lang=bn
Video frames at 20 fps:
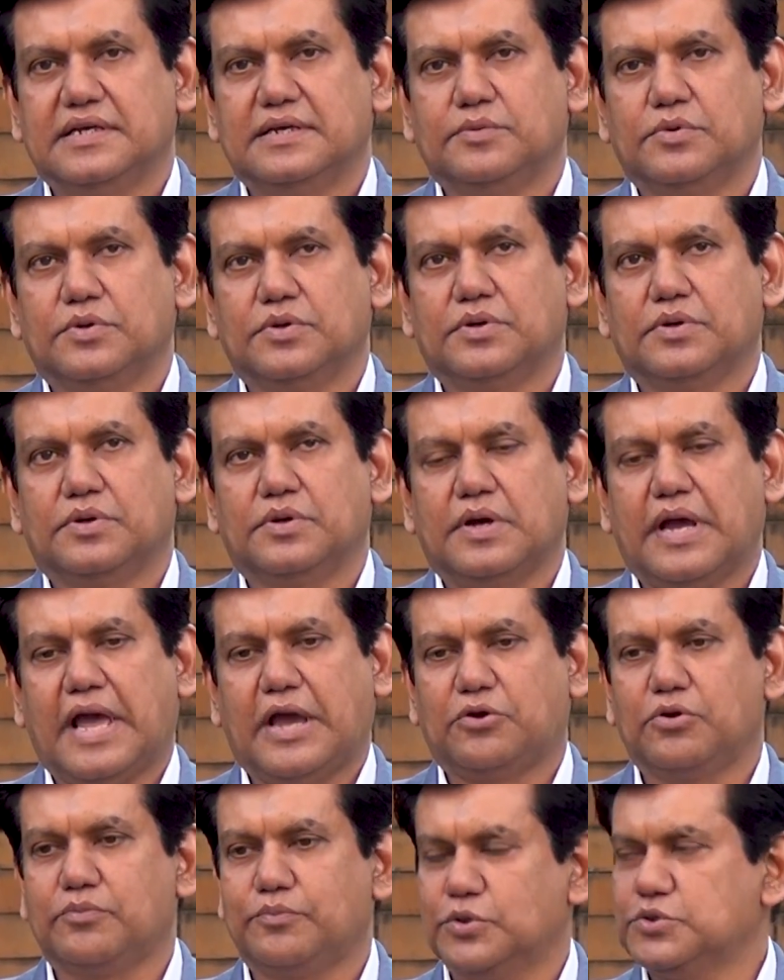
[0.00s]
এবং
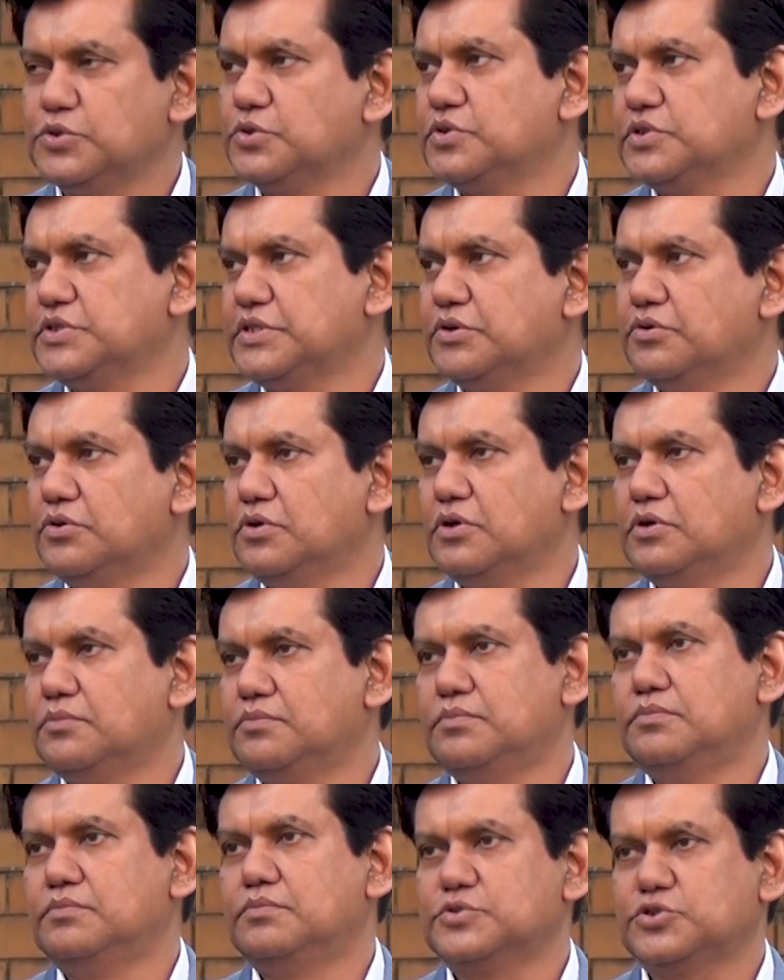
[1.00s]
এখন পর্যন্ত যেগুলো
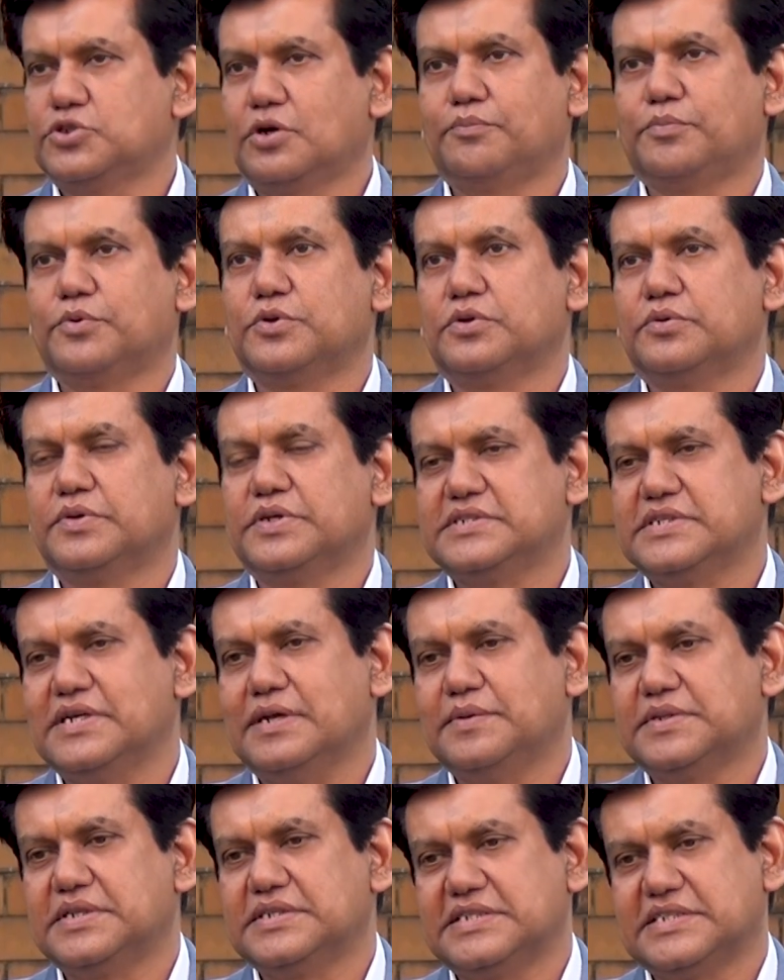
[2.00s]
সম্পন্ন হয়েছে
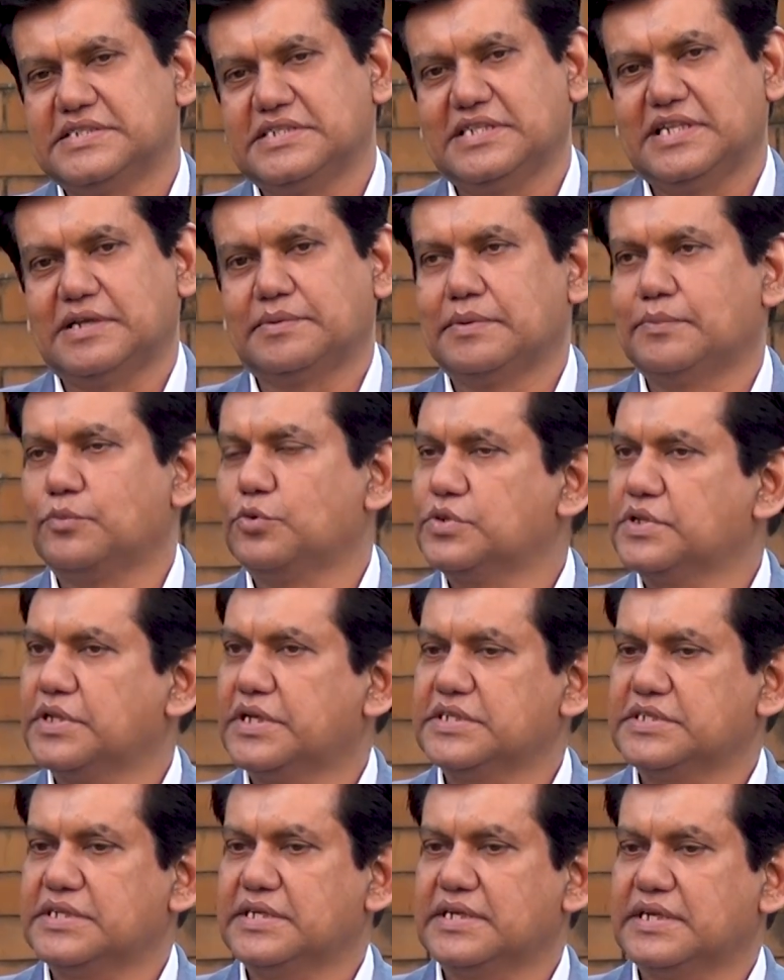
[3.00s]
আমাদের চেষ্টা থাকবে বোর্ড
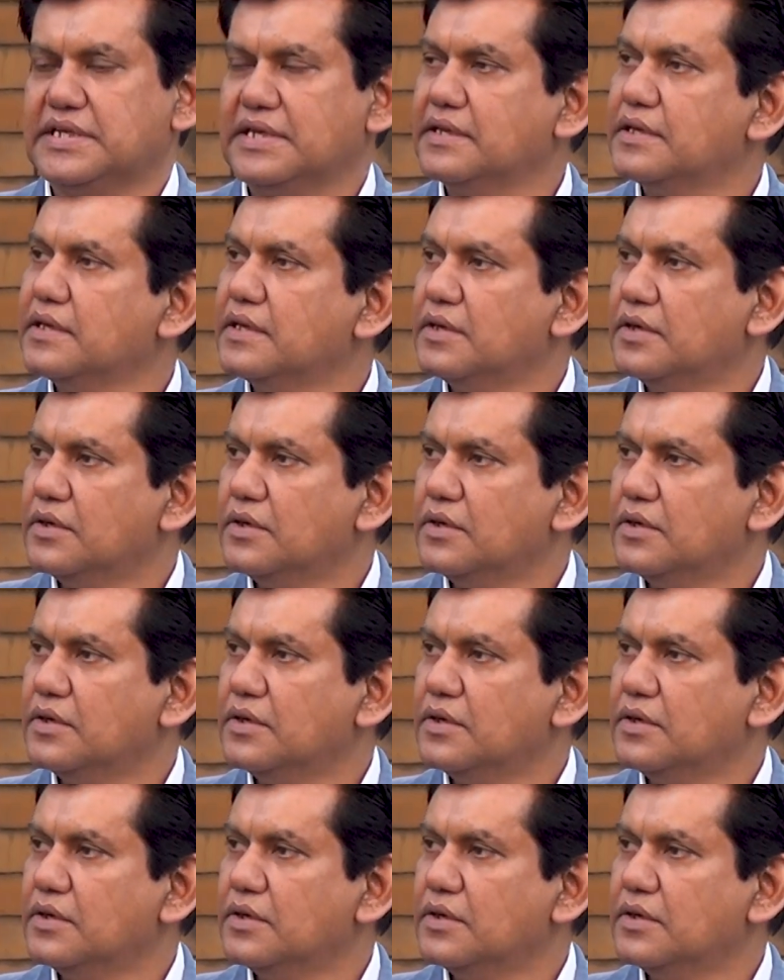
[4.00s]
থেকে সেটাকে